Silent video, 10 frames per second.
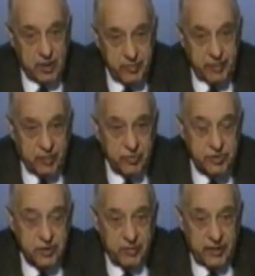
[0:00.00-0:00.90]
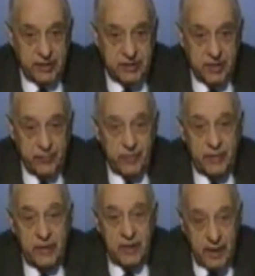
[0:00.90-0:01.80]
La prima conseguenza
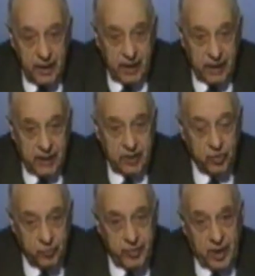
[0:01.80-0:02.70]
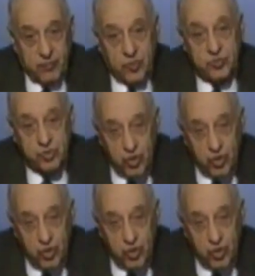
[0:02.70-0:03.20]
è che dobbiamo